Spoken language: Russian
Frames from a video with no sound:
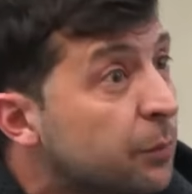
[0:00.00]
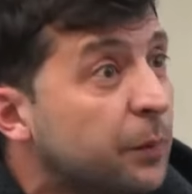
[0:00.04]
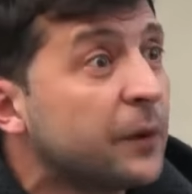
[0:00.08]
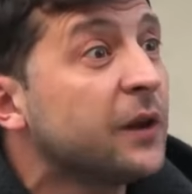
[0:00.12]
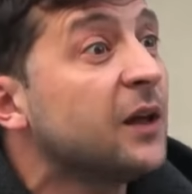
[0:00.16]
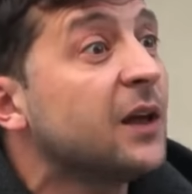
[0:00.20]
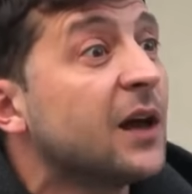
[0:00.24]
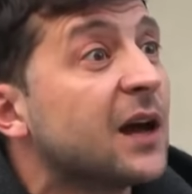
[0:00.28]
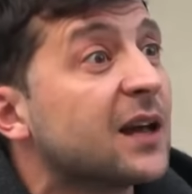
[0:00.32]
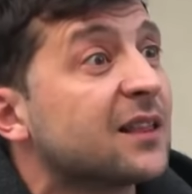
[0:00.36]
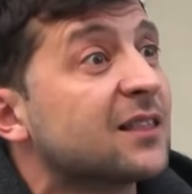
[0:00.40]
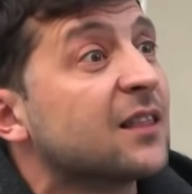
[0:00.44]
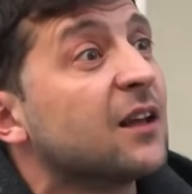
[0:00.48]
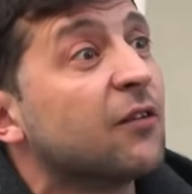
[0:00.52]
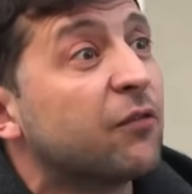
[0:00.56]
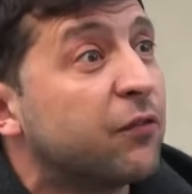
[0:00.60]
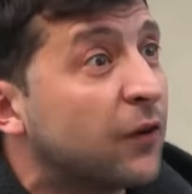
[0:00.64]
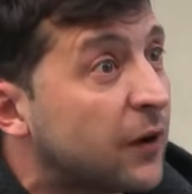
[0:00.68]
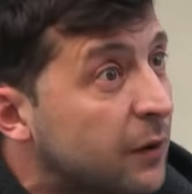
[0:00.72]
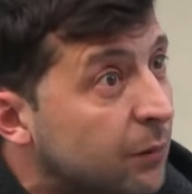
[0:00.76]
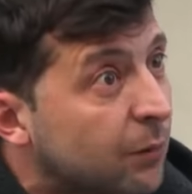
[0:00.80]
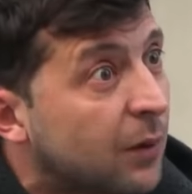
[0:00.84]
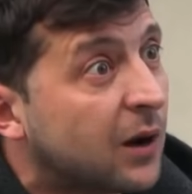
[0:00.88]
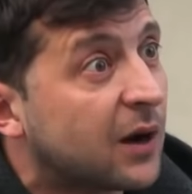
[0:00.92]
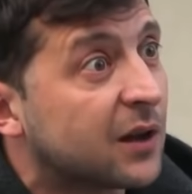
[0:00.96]
неприятно
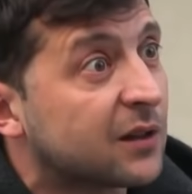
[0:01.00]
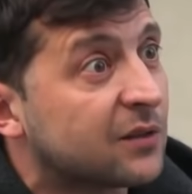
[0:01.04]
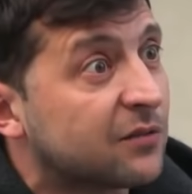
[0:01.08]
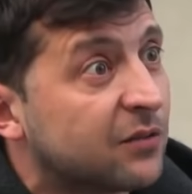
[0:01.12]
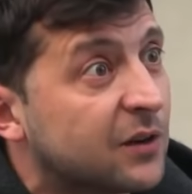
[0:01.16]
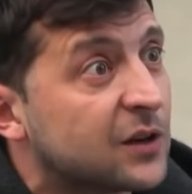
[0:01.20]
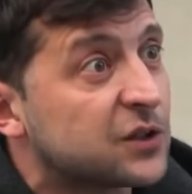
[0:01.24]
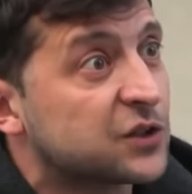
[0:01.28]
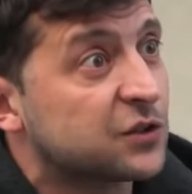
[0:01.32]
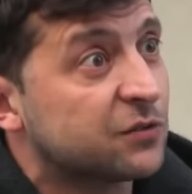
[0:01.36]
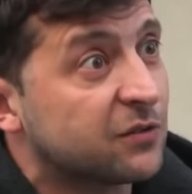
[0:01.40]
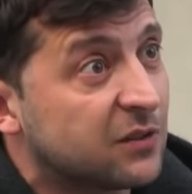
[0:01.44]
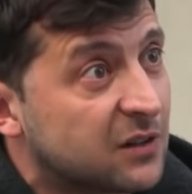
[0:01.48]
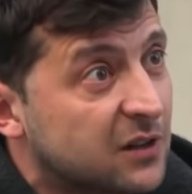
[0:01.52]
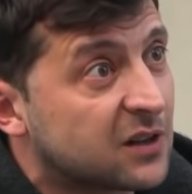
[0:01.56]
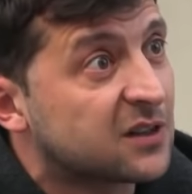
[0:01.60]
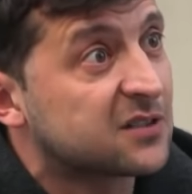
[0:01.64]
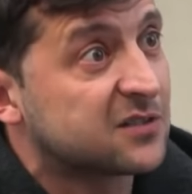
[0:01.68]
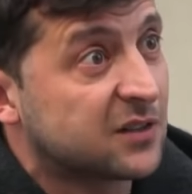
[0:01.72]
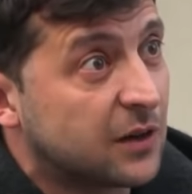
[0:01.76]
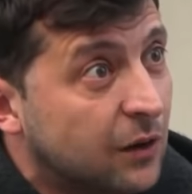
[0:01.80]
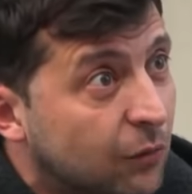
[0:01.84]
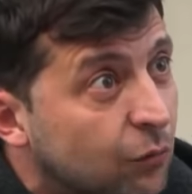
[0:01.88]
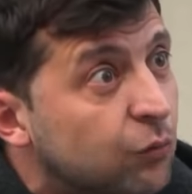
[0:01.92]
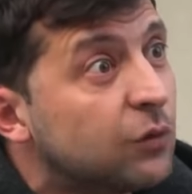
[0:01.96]
формат вашего
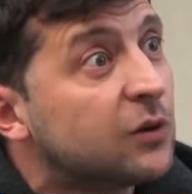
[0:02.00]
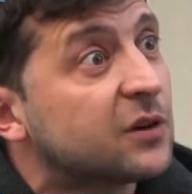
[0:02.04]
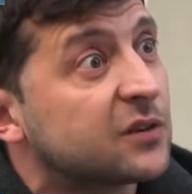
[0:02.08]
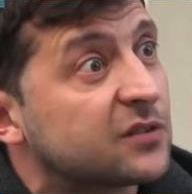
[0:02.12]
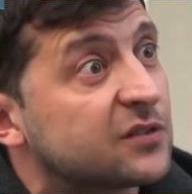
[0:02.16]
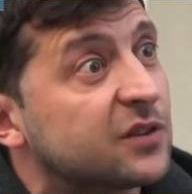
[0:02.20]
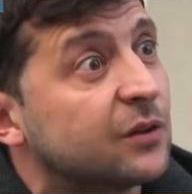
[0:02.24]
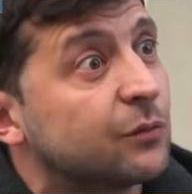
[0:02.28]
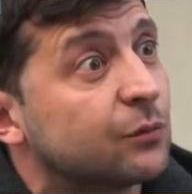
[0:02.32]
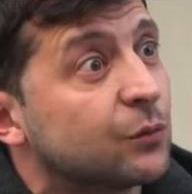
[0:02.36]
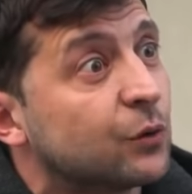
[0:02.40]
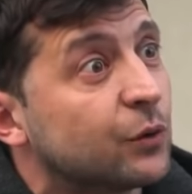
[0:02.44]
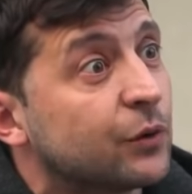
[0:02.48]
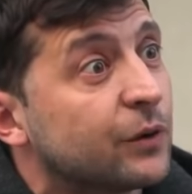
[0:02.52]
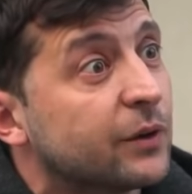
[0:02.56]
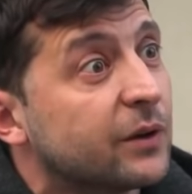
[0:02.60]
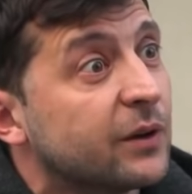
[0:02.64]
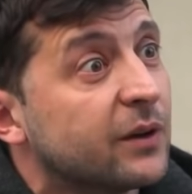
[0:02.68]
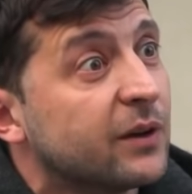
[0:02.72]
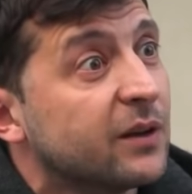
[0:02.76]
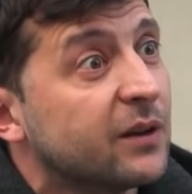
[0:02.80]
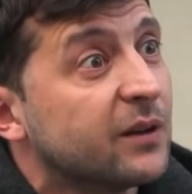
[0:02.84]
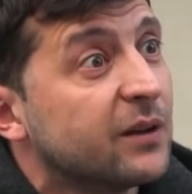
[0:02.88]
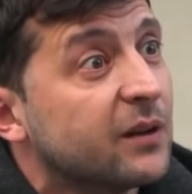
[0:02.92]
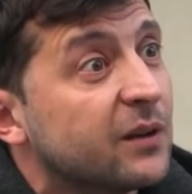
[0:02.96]
разговора со мной.
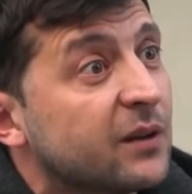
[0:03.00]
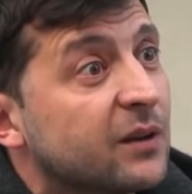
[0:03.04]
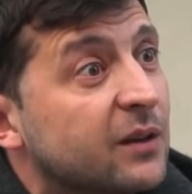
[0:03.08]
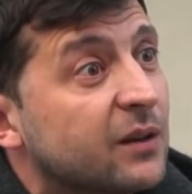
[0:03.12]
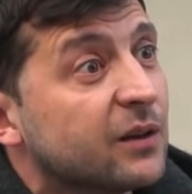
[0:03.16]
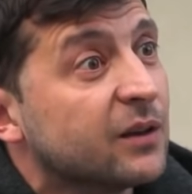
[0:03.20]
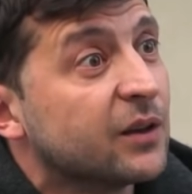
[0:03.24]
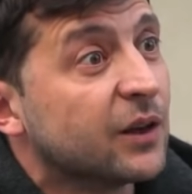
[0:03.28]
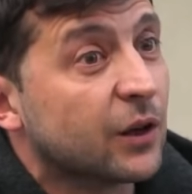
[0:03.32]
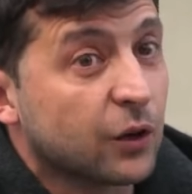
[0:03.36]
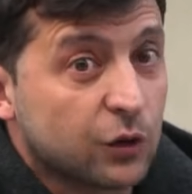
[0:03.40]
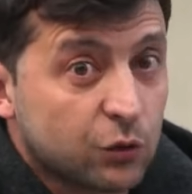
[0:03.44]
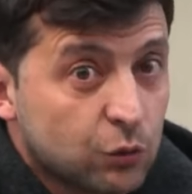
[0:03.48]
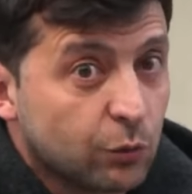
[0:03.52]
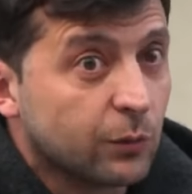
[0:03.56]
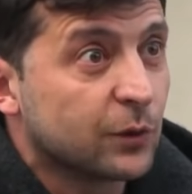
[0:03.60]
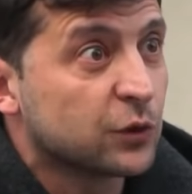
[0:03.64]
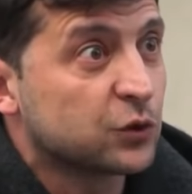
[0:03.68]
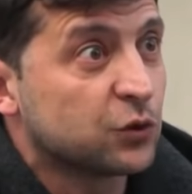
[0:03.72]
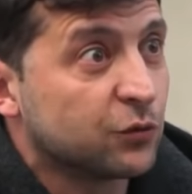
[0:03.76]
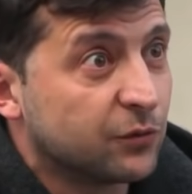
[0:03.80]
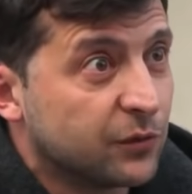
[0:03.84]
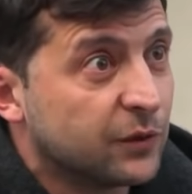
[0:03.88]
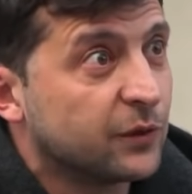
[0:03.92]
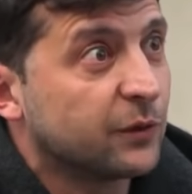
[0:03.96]
Я
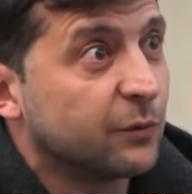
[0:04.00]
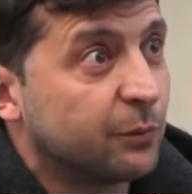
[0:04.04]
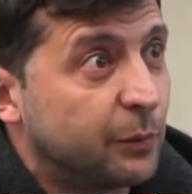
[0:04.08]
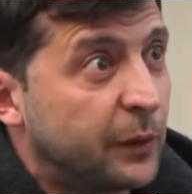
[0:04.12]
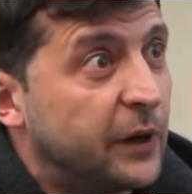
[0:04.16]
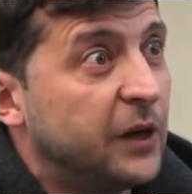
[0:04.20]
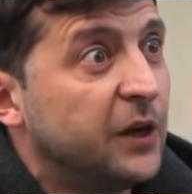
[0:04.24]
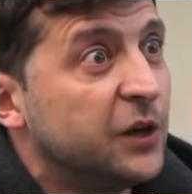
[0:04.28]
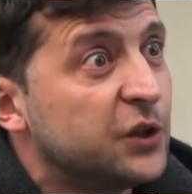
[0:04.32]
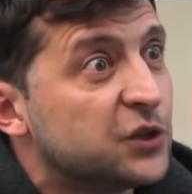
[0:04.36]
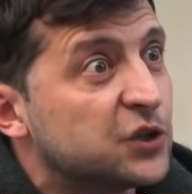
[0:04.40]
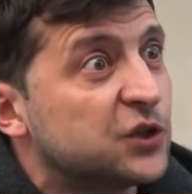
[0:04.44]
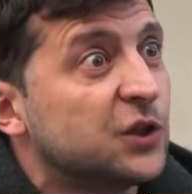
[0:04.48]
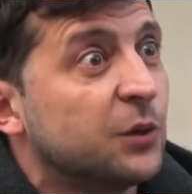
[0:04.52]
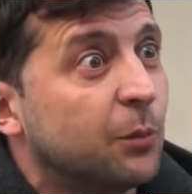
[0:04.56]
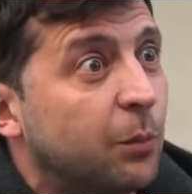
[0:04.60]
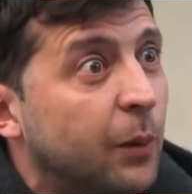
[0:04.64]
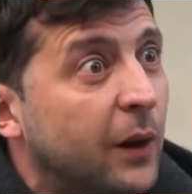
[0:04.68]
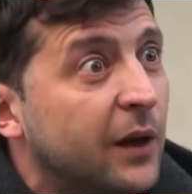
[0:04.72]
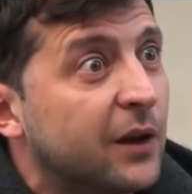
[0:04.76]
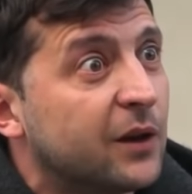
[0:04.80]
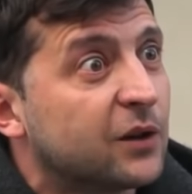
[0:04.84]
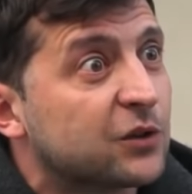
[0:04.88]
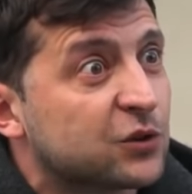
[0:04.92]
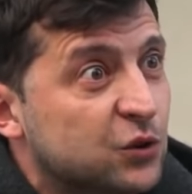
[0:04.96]
думал, что вы приличный
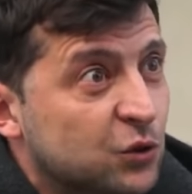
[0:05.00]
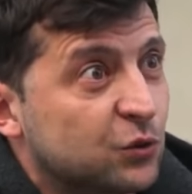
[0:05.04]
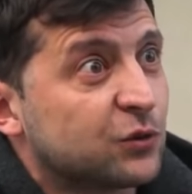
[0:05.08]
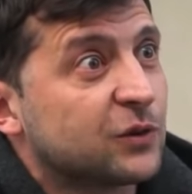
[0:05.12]
парень,